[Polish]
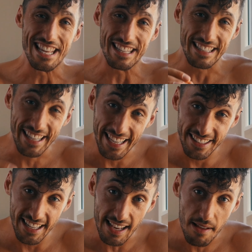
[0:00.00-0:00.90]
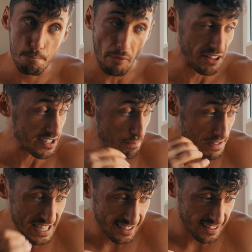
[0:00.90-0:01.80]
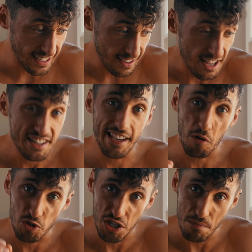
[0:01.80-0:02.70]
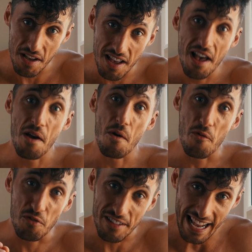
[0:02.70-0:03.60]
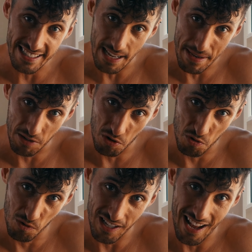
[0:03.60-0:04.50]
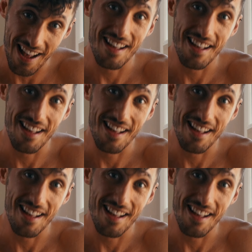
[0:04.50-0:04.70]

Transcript: Nigdy, powtarzam, nigdy nie chodzimy w tej samej koszulce